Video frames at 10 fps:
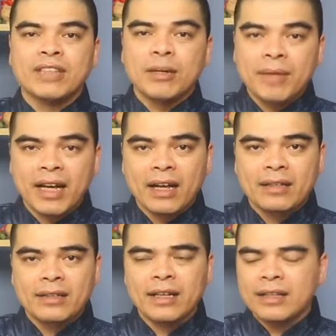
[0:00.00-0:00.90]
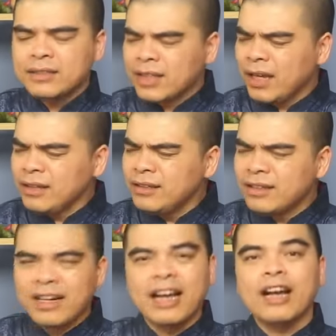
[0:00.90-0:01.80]
cha mẹ sẽ như
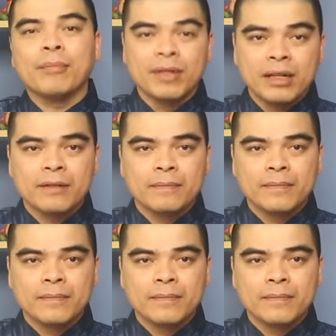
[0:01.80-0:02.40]
cá gặp nước